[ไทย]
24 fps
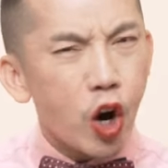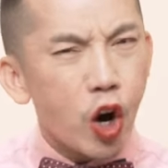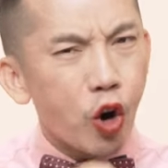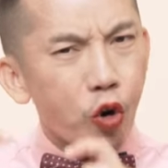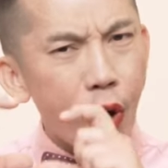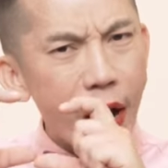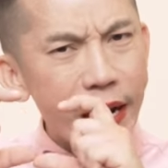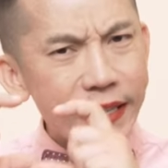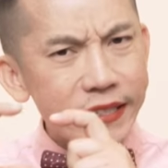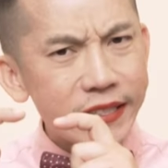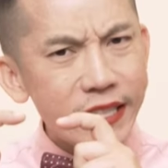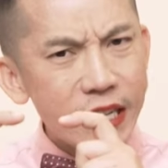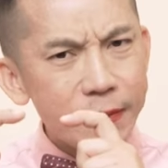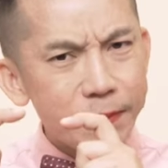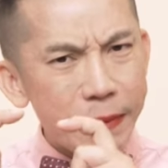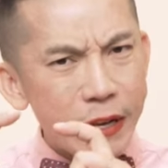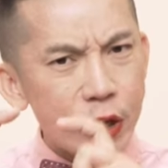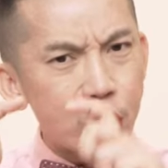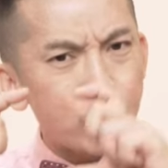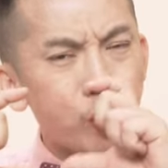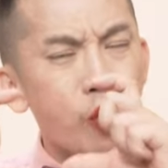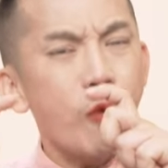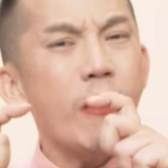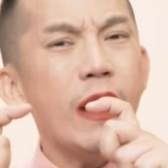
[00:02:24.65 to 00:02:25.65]
crisis เป็
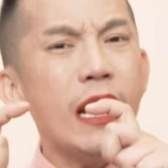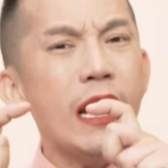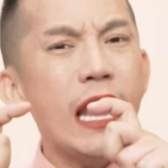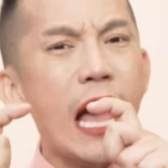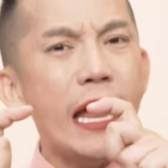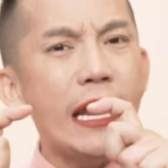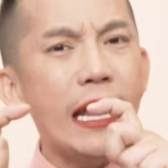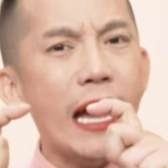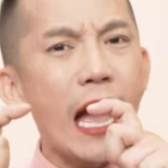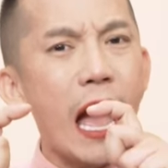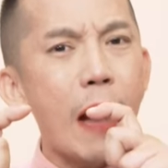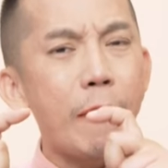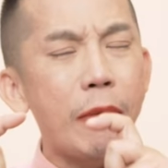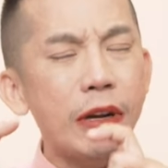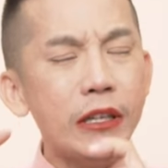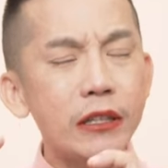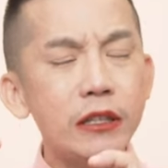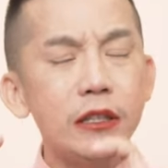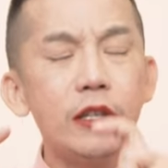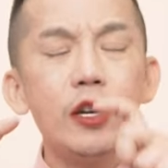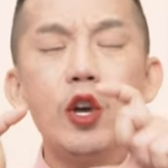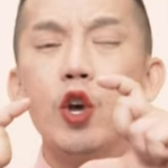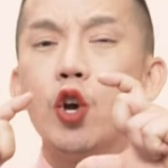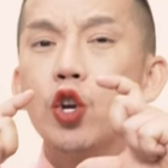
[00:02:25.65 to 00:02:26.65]
นช่วงเวลานะคะมัน
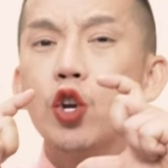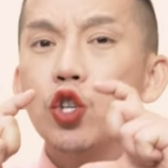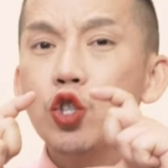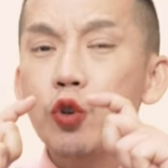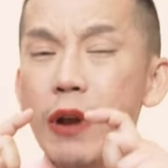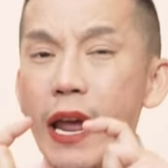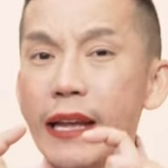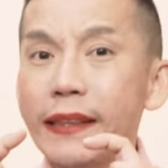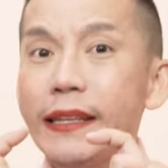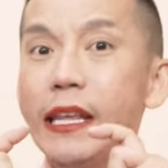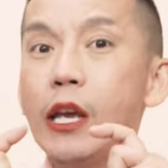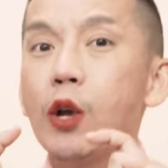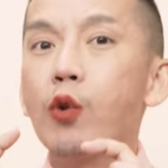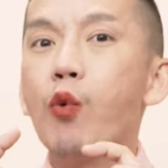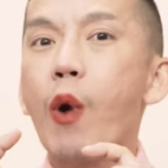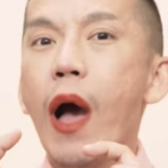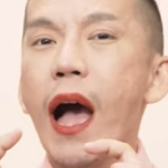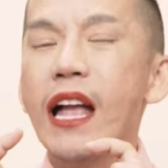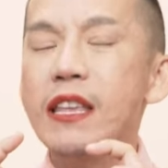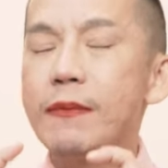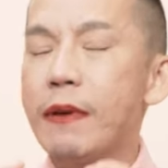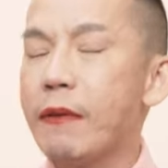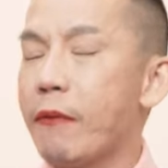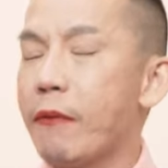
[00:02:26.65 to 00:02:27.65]
คือช่วงเวลาที่กว้าง
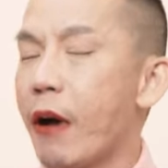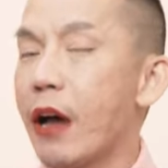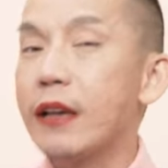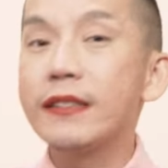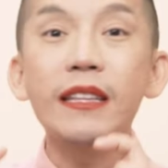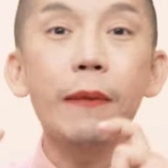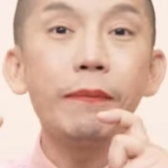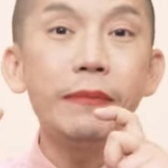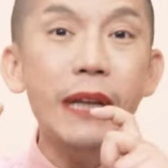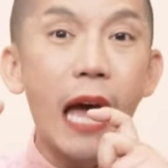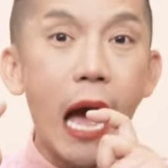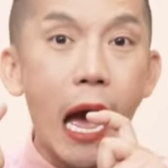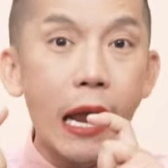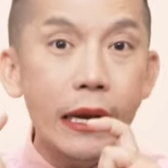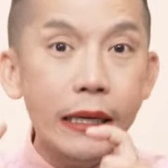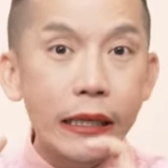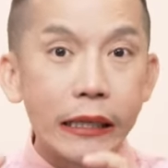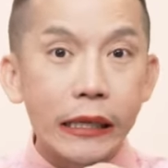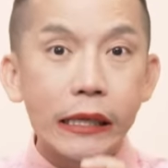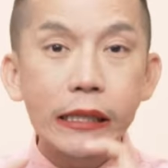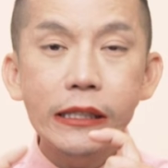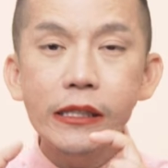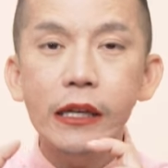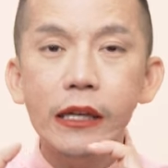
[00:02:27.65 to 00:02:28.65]
อาจจะเป็นแบบสัปดาห์ห
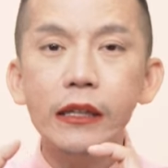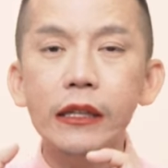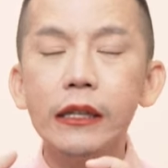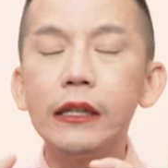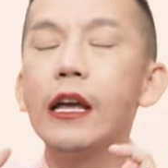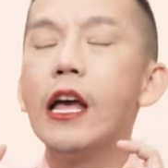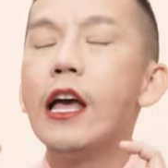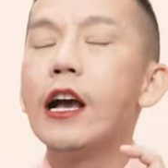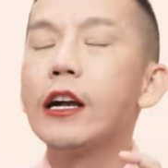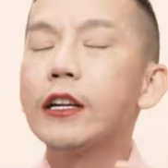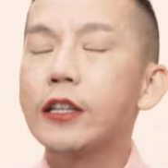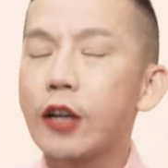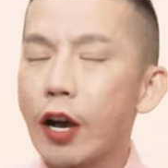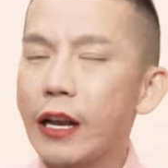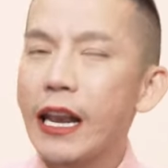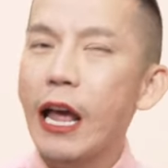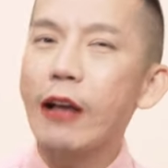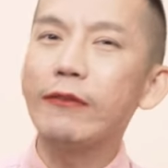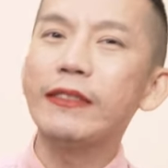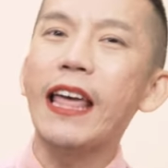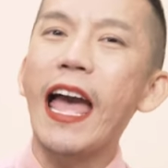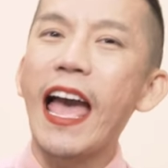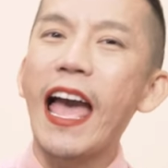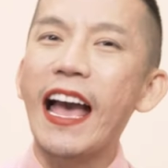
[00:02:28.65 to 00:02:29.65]
นึ่งเดือนหนึ่งก็แล้
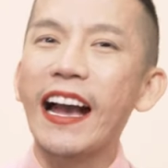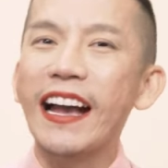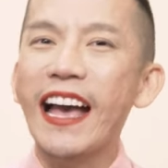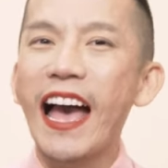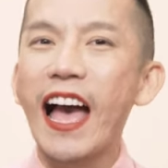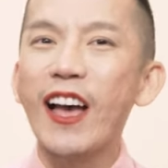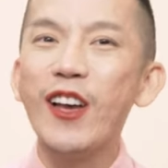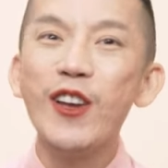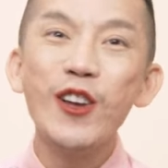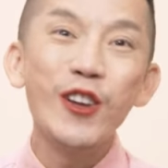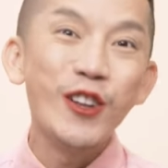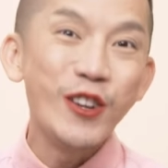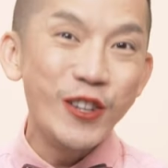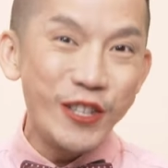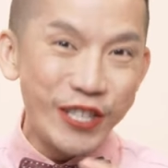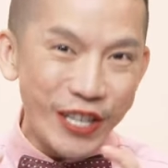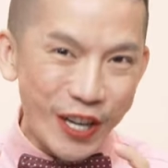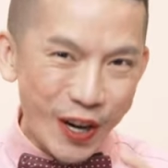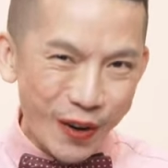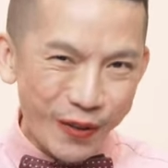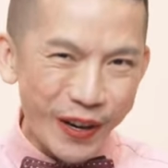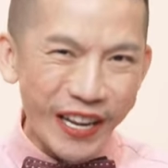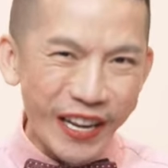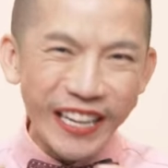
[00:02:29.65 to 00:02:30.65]
วแต่ค่ะ
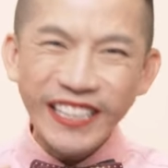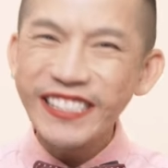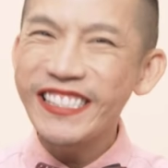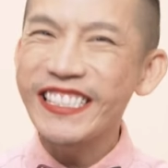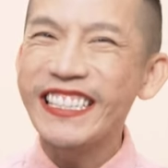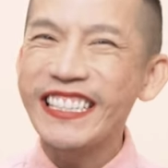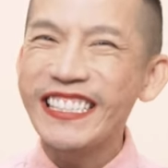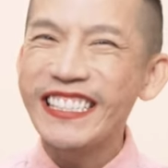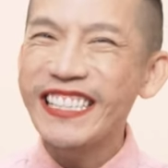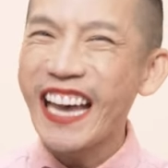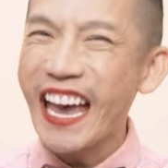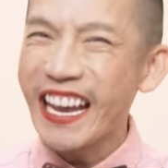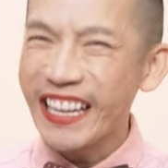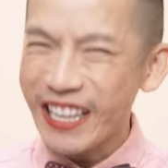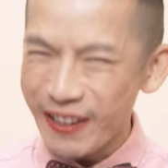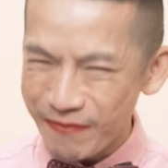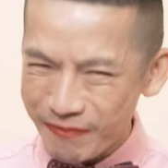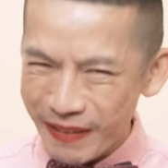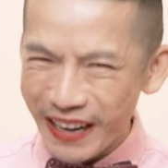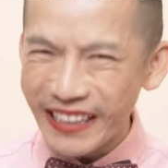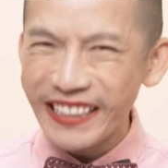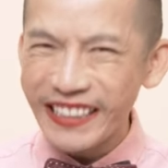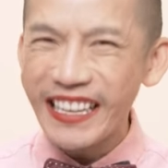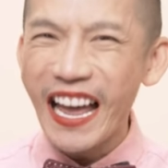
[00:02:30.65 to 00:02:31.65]
during จึงใช้กับ
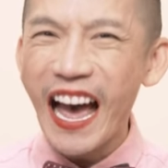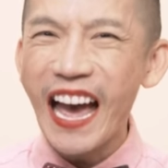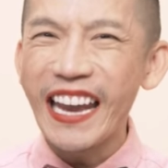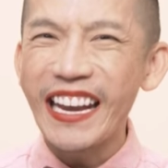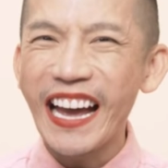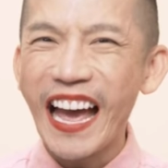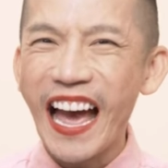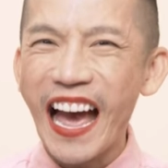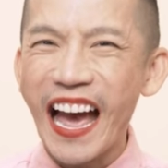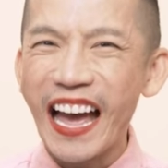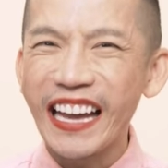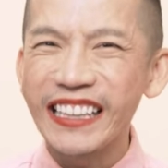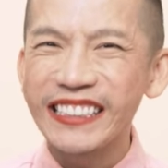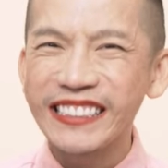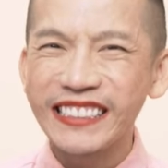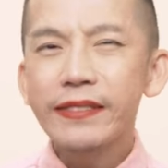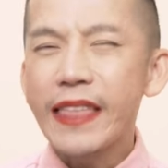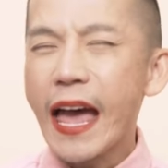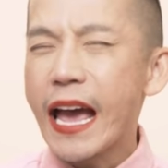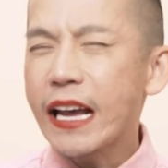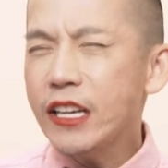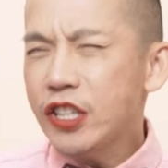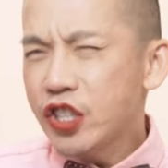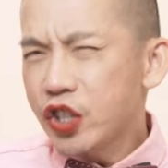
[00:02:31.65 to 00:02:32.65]
มันได้นะคะ
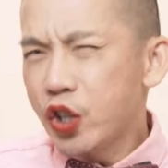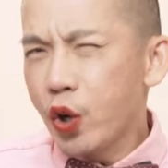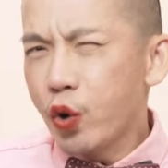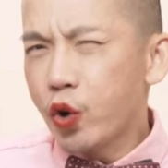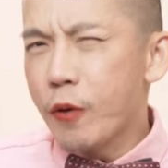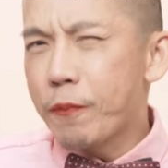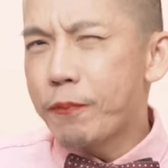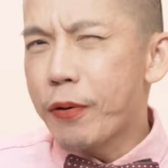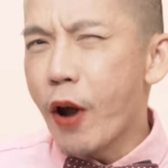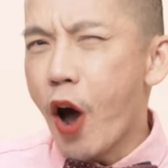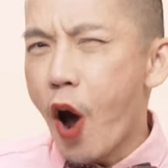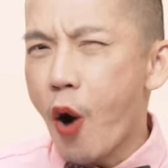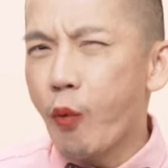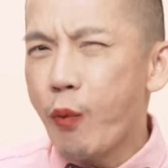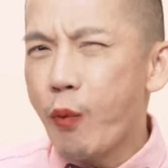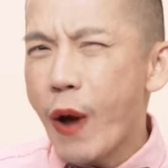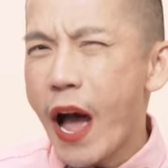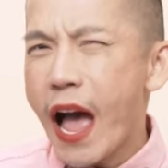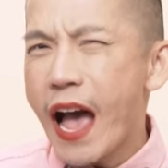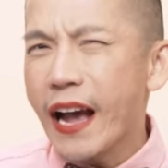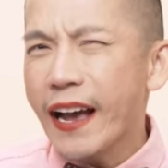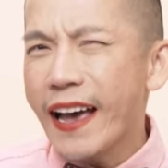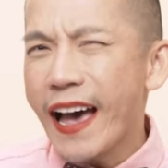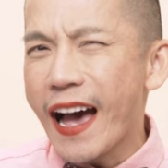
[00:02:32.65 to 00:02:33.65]
thanks to คือเพราะ
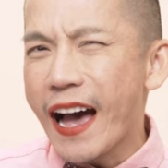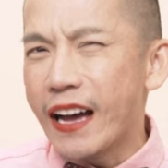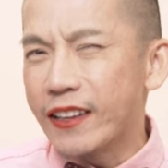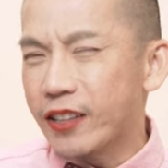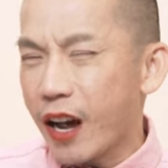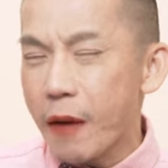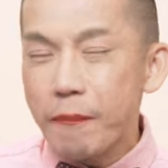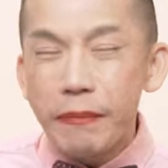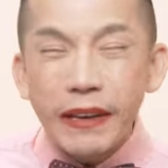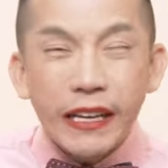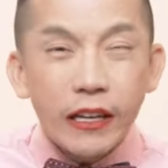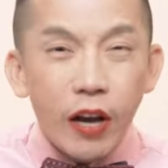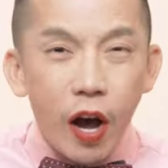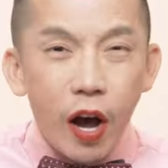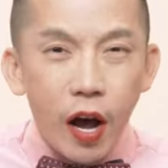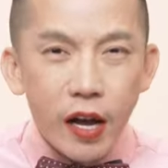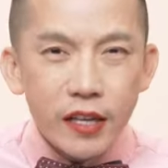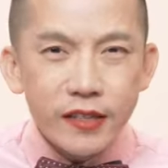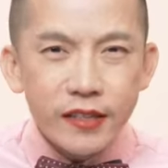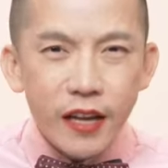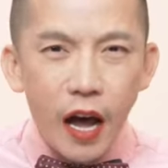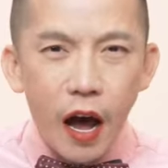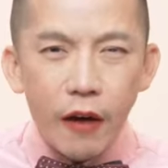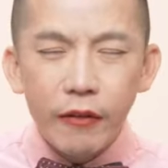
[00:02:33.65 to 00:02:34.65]
ว่าค่ะเท่ากับ
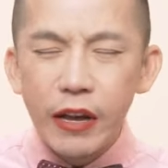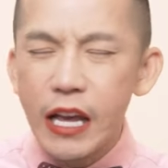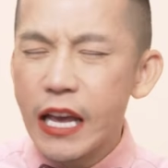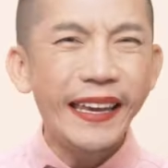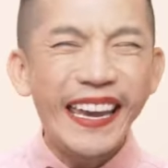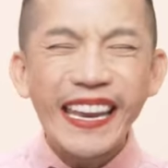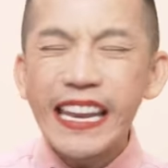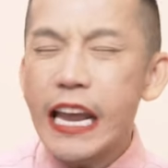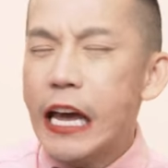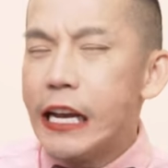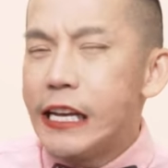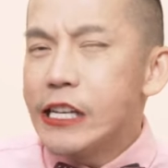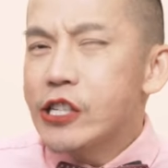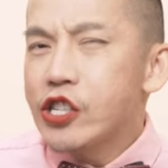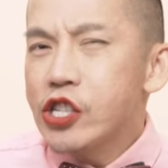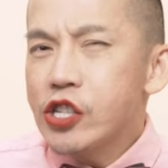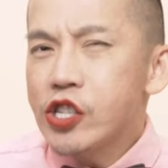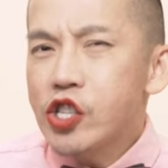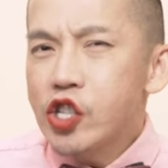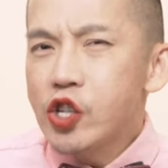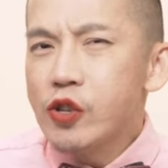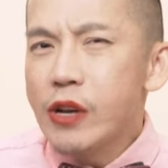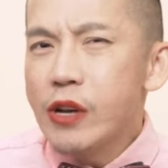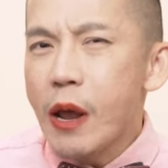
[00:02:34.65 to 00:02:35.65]
because of in addition
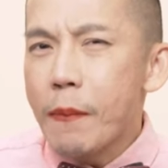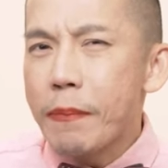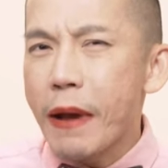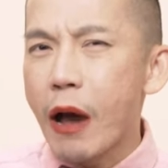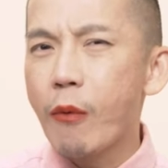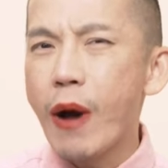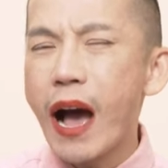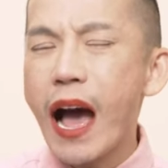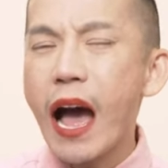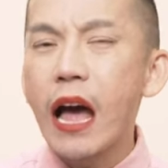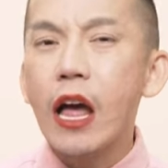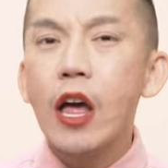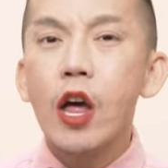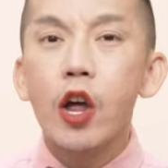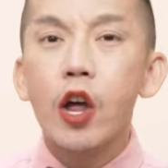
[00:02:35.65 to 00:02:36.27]
to เนี่ยแปลว่า